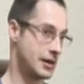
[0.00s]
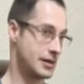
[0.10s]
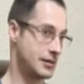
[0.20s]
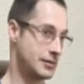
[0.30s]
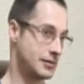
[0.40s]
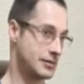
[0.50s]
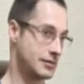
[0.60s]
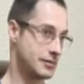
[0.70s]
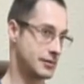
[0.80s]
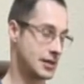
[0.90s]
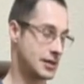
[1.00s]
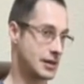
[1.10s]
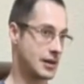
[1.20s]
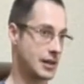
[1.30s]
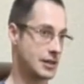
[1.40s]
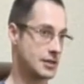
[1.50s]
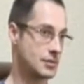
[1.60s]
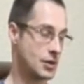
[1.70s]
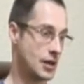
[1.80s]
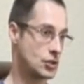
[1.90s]
э, радикально
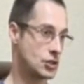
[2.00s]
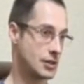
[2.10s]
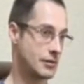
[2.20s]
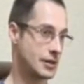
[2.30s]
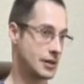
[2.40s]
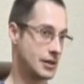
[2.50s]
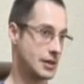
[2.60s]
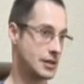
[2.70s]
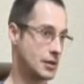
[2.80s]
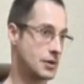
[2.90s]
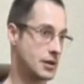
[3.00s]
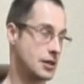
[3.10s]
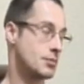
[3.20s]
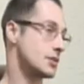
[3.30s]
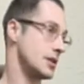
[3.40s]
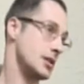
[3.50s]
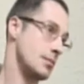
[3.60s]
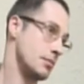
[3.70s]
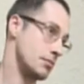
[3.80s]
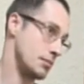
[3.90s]
изменять человека нет необходимости.
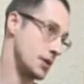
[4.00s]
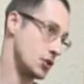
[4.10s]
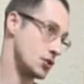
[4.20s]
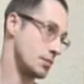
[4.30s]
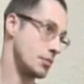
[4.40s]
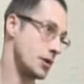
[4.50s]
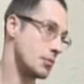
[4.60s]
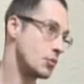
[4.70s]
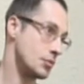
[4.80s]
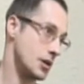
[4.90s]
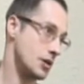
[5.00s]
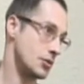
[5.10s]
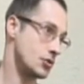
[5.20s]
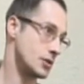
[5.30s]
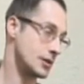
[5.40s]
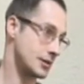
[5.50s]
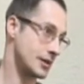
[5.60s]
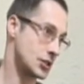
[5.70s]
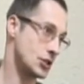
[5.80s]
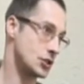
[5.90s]
Это, опять же, по моему мнению, человек,
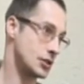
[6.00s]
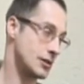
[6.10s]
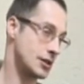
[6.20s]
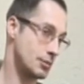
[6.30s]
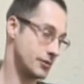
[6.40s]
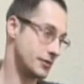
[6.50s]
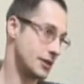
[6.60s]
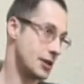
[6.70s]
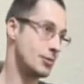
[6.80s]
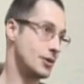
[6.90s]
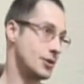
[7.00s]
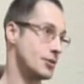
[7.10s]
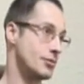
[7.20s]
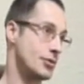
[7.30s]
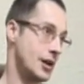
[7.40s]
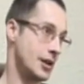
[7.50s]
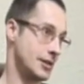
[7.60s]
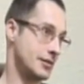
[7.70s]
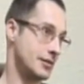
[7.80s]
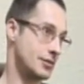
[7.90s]
каждый человек неповторимый,
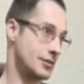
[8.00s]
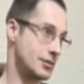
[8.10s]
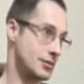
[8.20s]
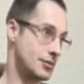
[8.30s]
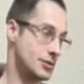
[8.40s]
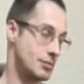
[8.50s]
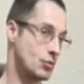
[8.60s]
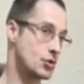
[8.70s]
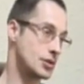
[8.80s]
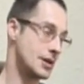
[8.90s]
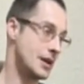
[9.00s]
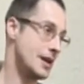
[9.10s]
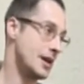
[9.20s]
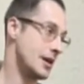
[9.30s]
индивидуален. То есть можно